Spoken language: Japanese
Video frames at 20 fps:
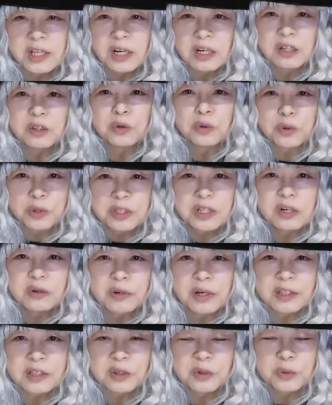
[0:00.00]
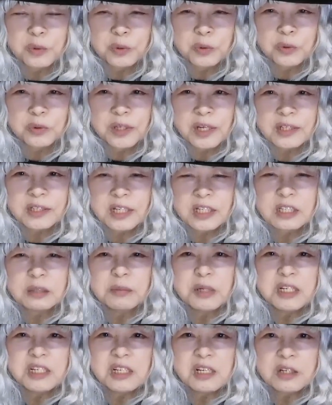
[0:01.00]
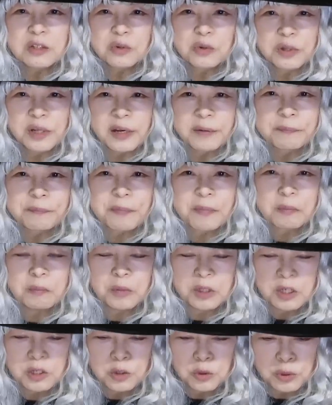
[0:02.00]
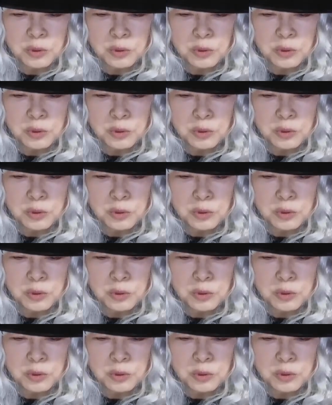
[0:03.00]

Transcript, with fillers: てやり取りしてるかっていうことをね説明しだすとねもう非